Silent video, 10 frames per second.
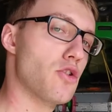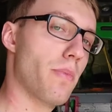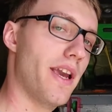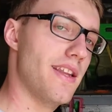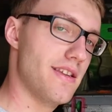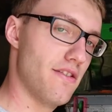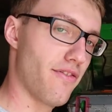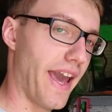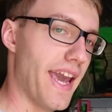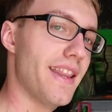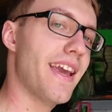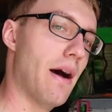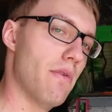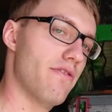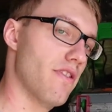Sprich, die sind frei, die
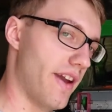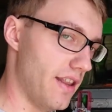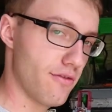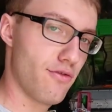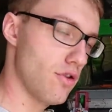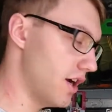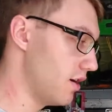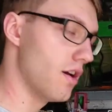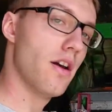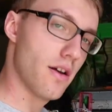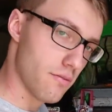kann man verwenden für